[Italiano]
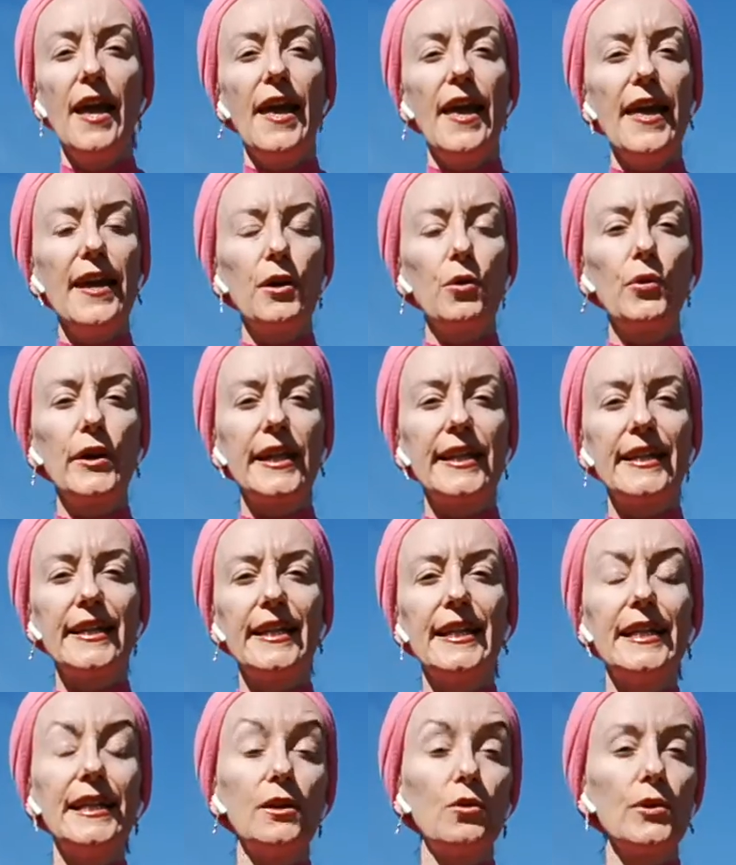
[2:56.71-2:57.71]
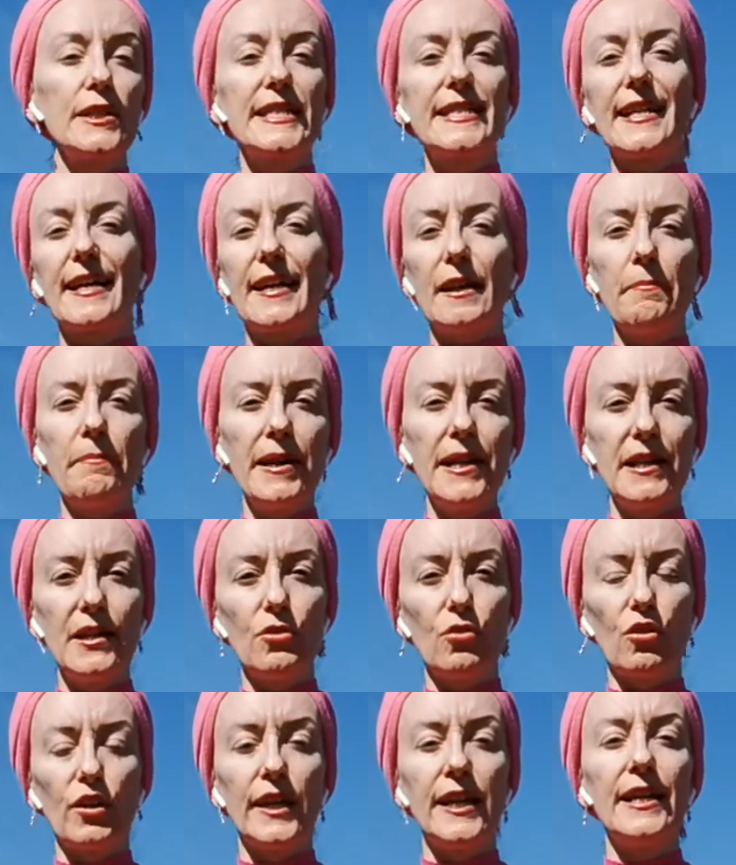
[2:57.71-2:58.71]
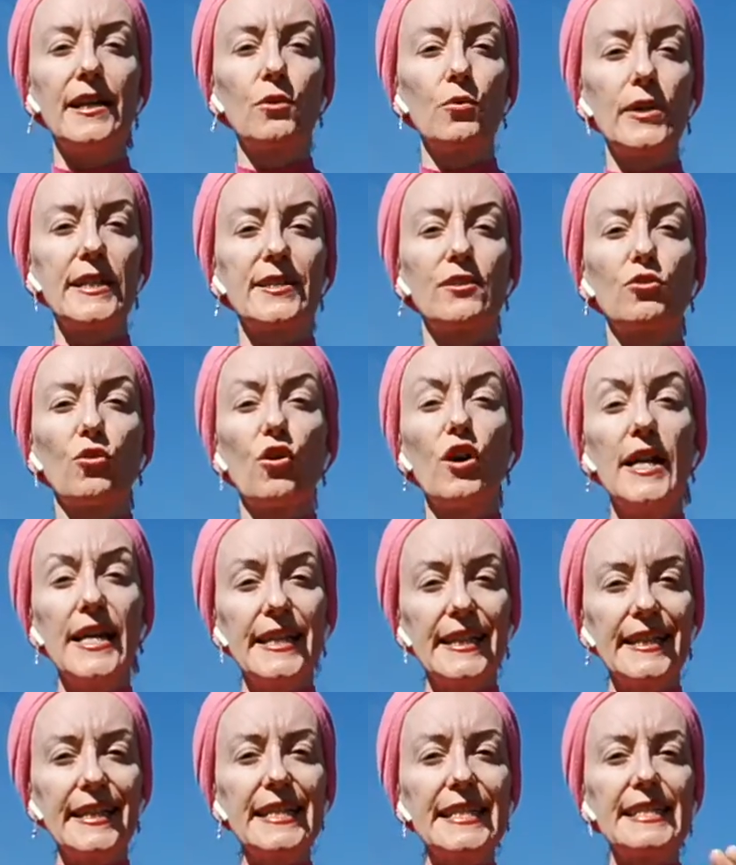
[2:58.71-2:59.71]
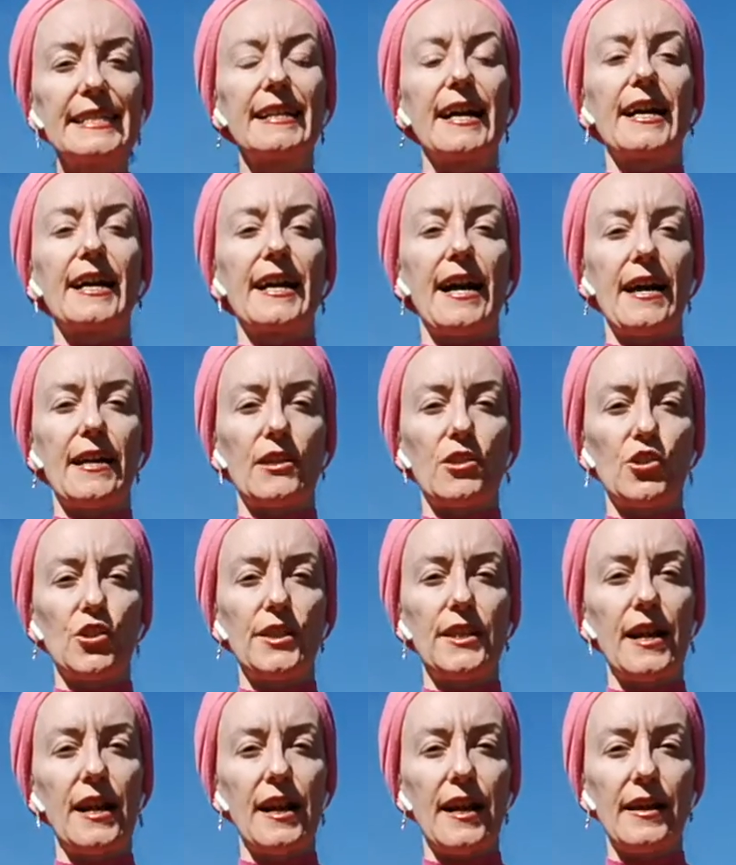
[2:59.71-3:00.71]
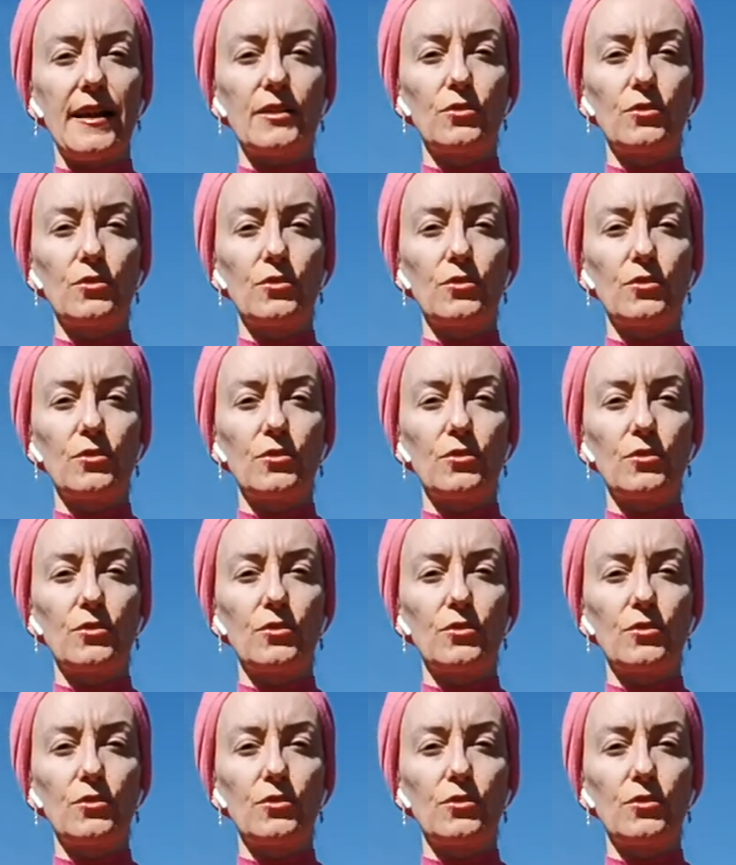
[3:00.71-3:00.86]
e quindi in questa ribellione, in questo distaccarci dalla